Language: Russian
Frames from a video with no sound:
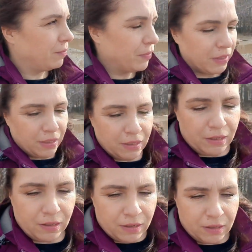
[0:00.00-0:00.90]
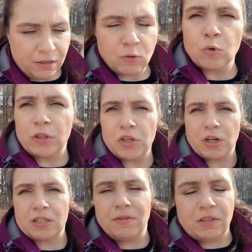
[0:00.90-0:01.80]
Я
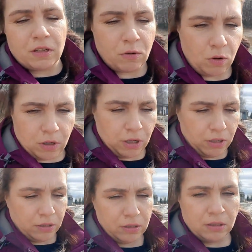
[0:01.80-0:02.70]
курточка, свитерок.